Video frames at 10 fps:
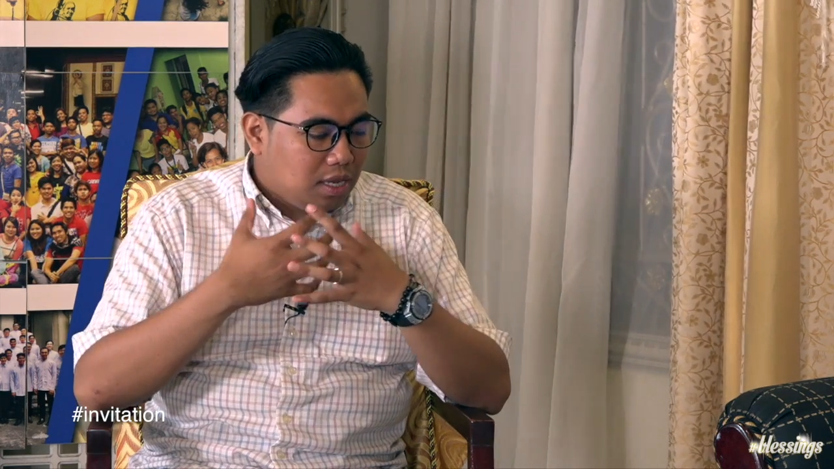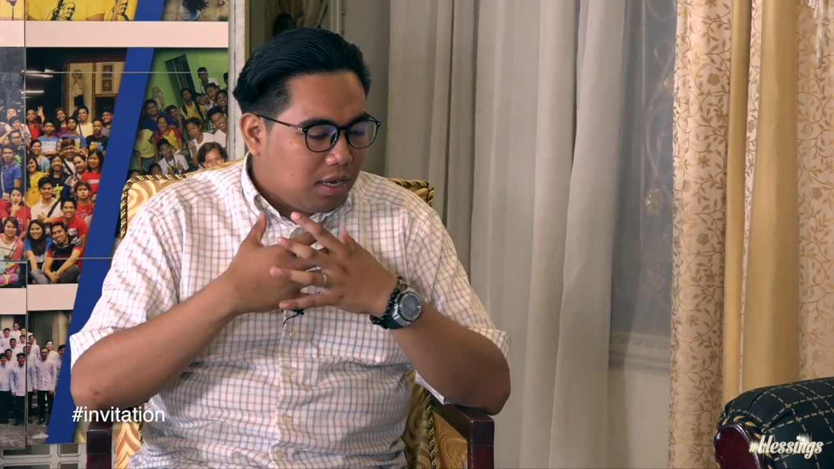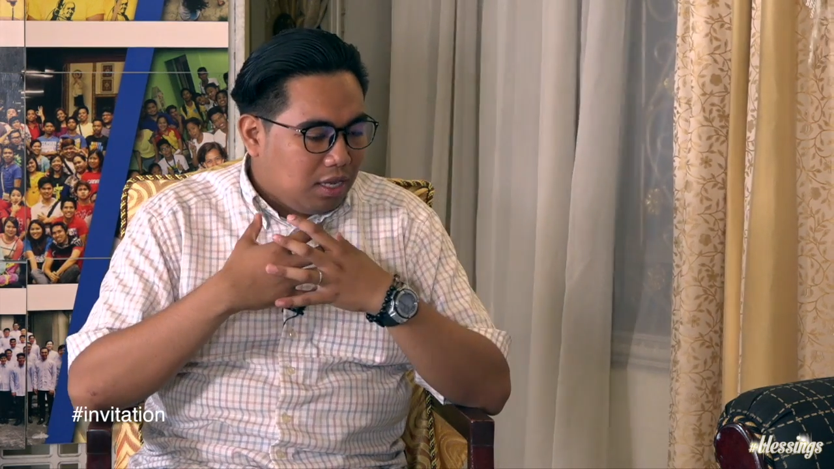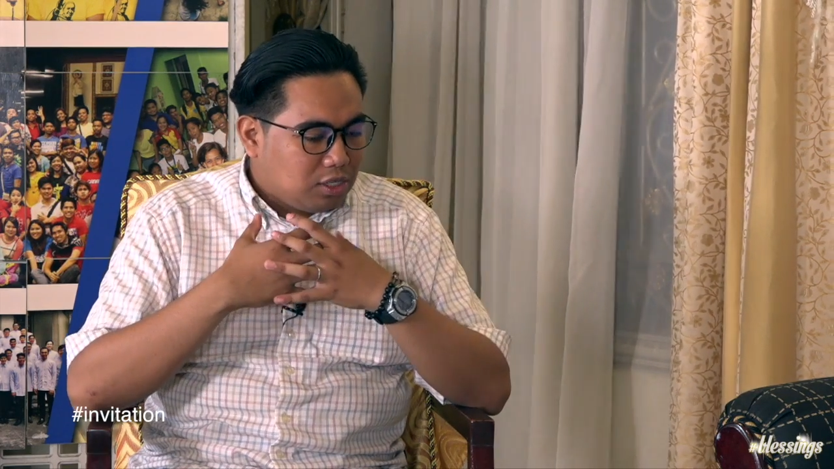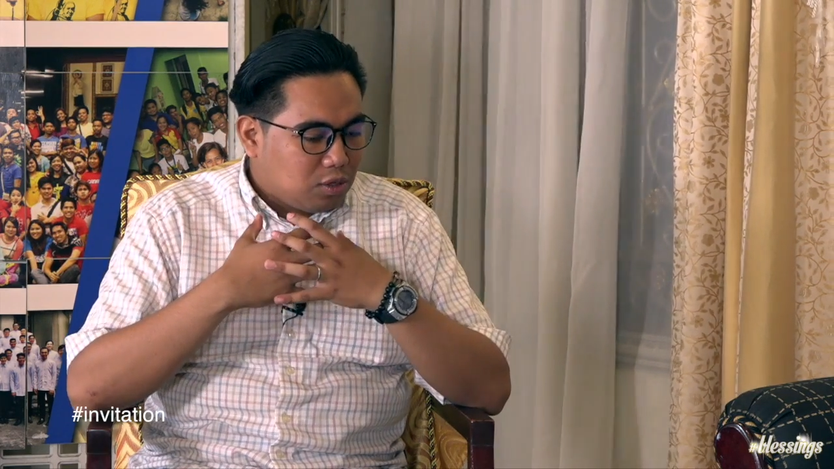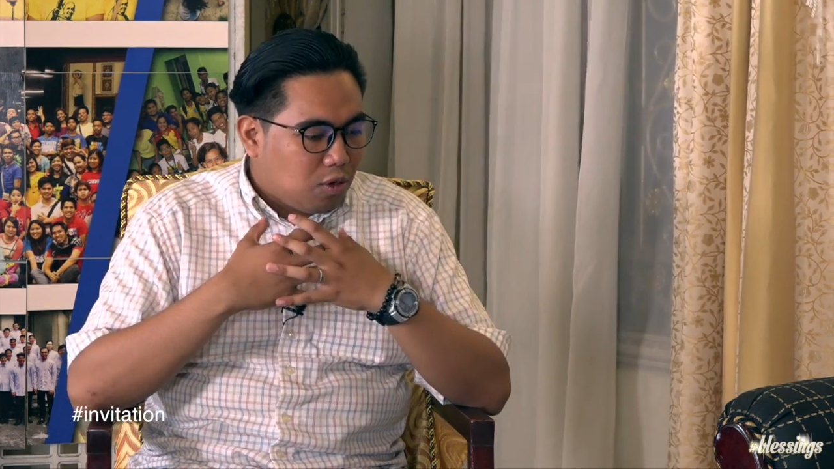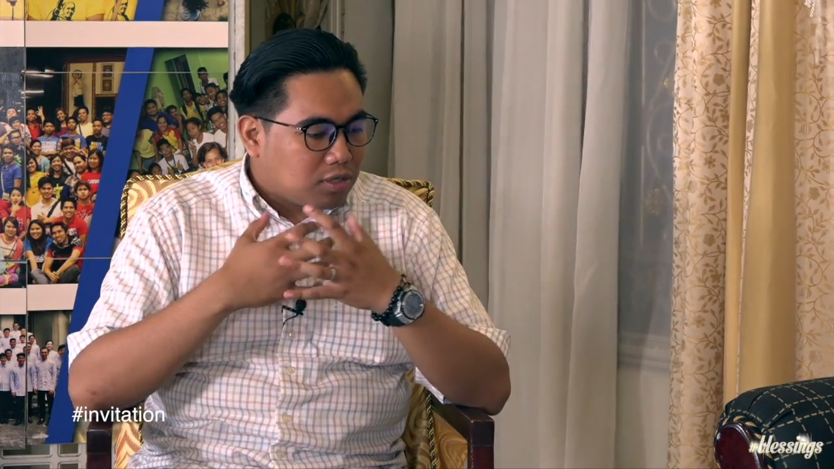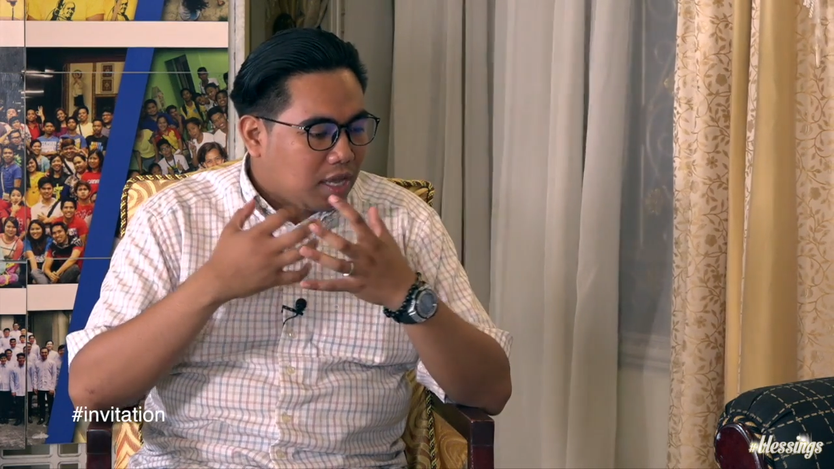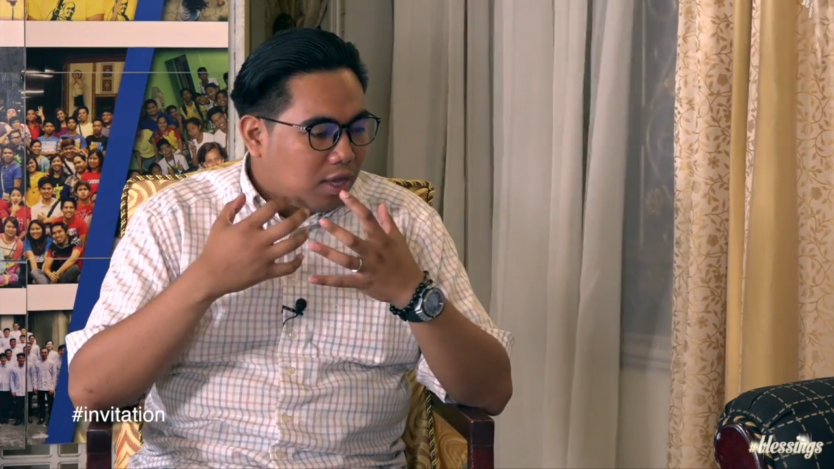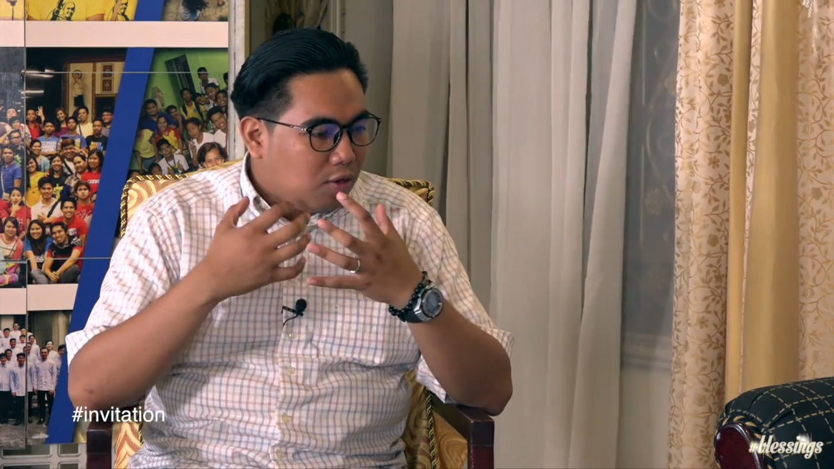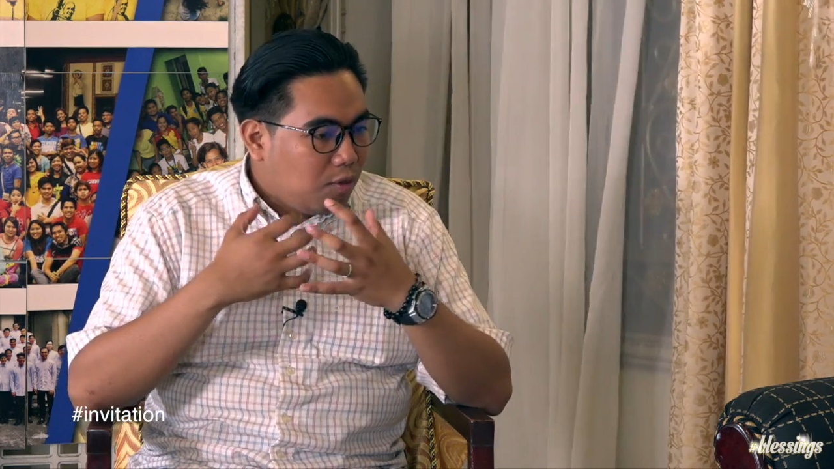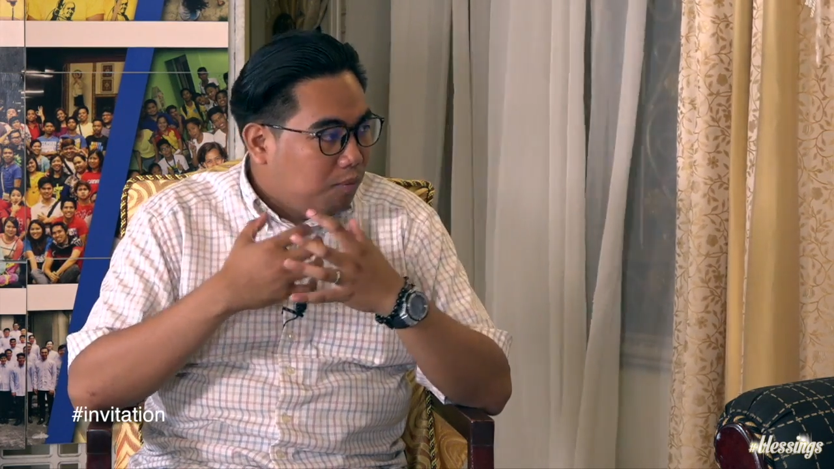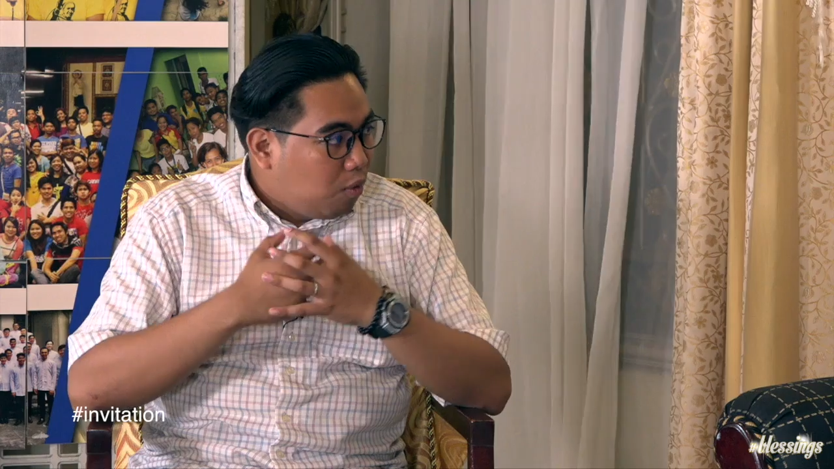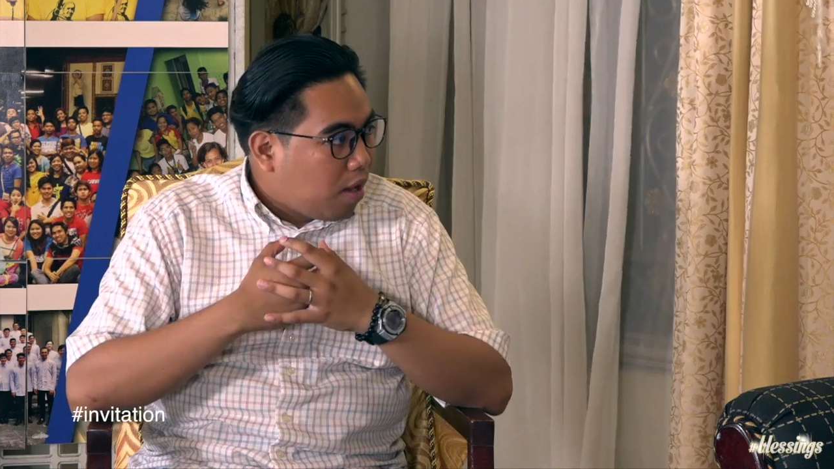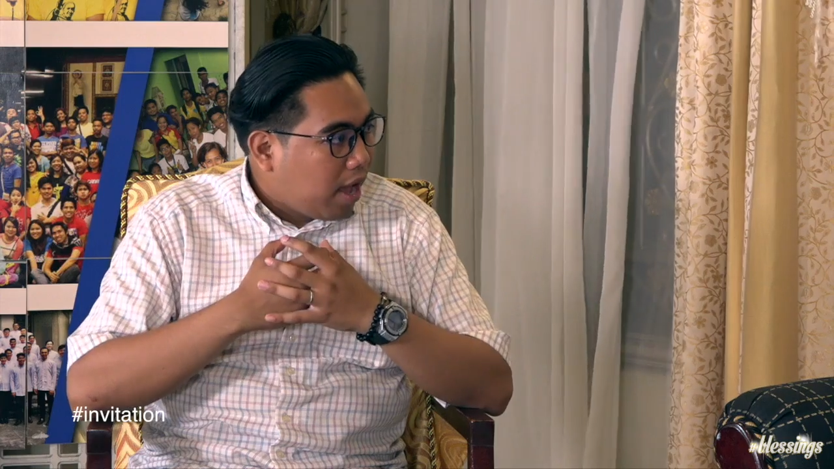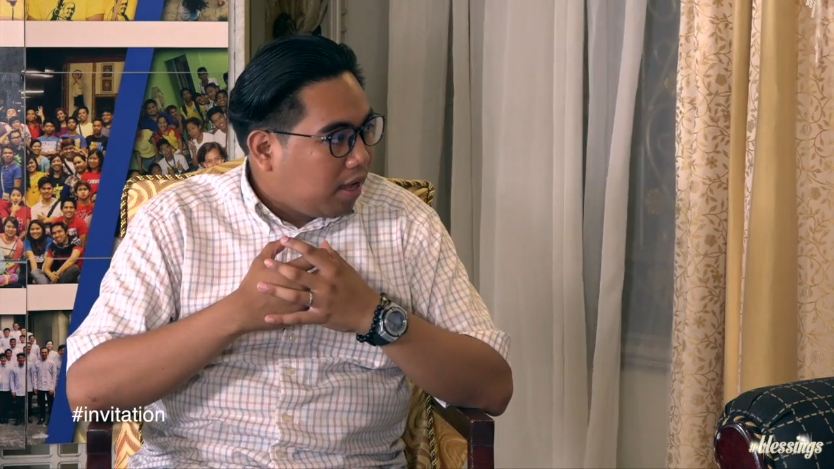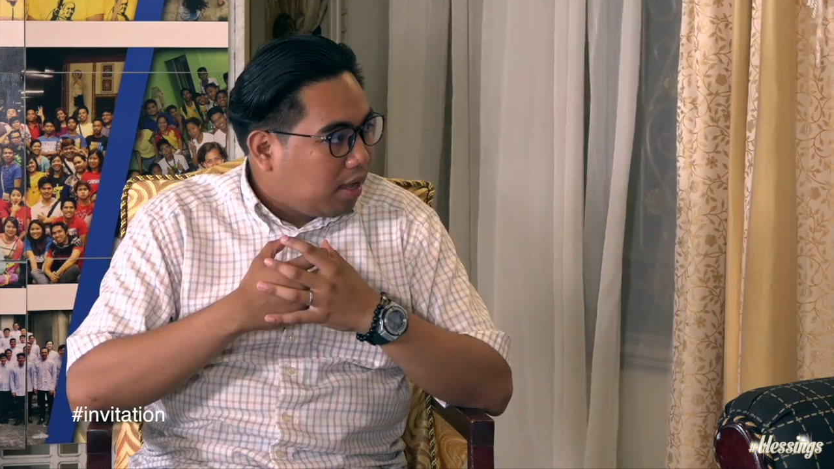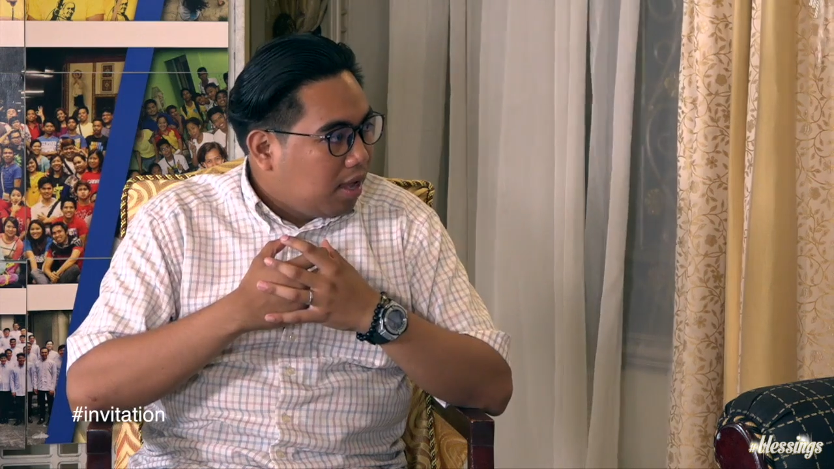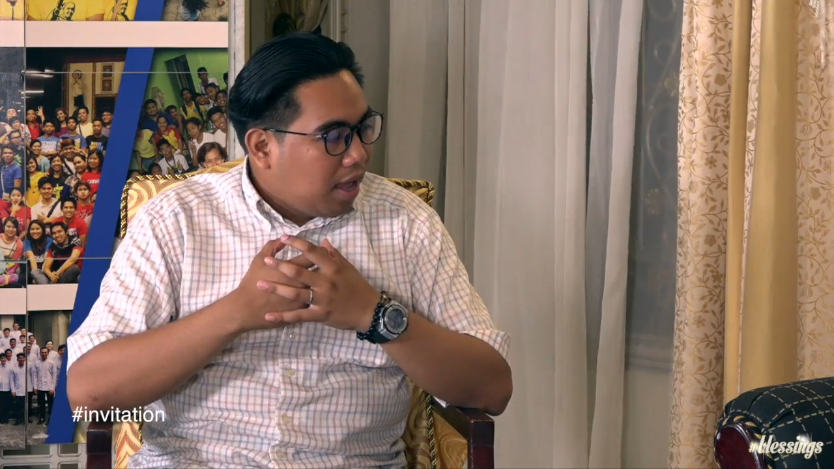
Kristo sa iyong buhay.